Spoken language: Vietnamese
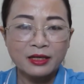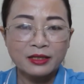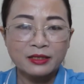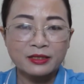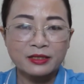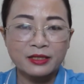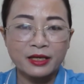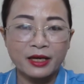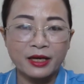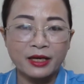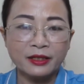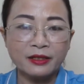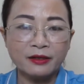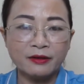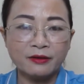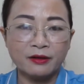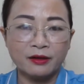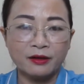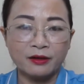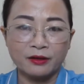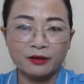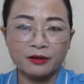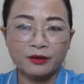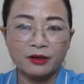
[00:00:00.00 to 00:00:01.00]
Dễ
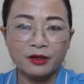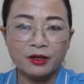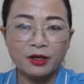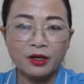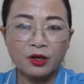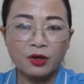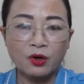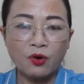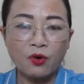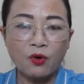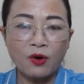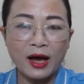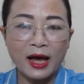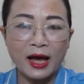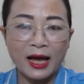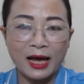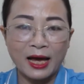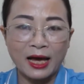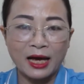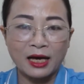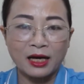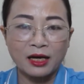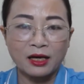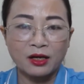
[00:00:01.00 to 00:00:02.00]
thường, cô
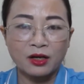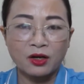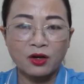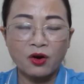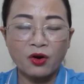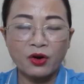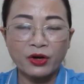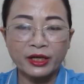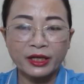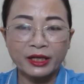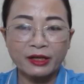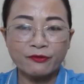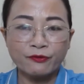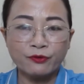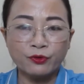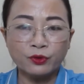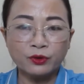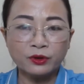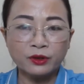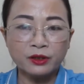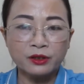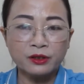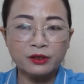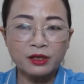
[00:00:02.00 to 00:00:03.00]
ả coi cái
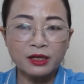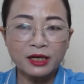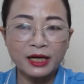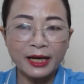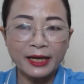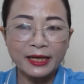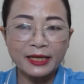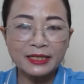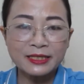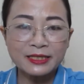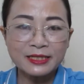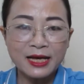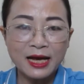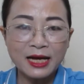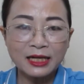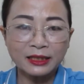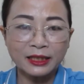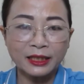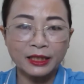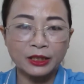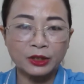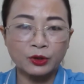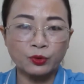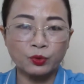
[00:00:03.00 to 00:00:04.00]
phút ngứa ngáy xác
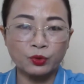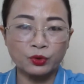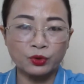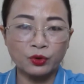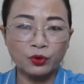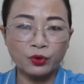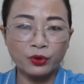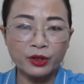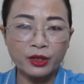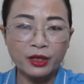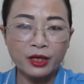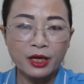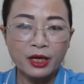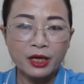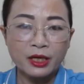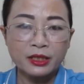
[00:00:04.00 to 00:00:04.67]
thịt của tôi